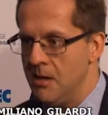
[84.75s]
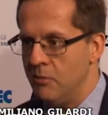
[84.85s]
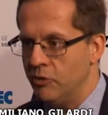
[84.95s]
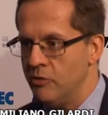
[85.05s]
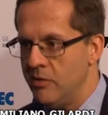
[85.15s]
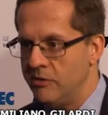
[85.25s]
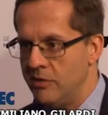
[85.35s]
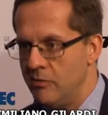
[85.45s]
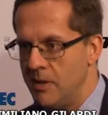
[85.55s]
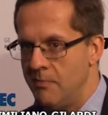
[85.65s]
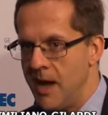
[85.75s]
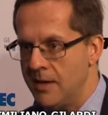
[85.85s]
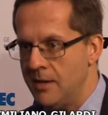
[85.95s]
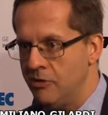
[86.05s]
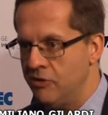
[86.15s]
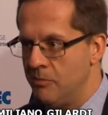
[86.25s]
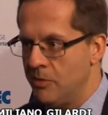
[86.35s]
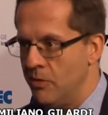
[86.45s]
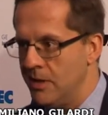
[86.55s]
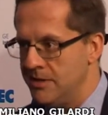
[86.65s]
possono essere una
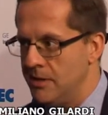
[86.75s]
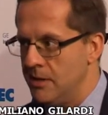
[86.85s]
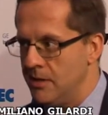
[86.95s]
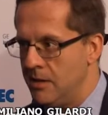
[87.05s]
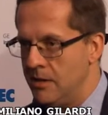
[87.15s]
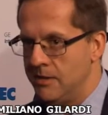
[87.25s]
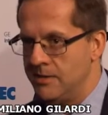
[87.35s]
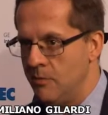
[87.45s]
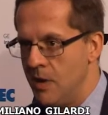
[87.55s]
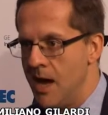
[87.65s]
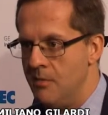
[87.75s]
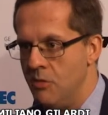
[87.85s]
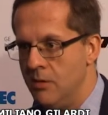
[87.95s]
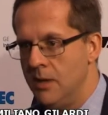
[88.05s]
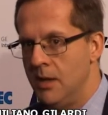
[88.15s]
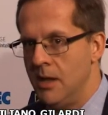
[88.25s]
partnership con le aziende che seguiamo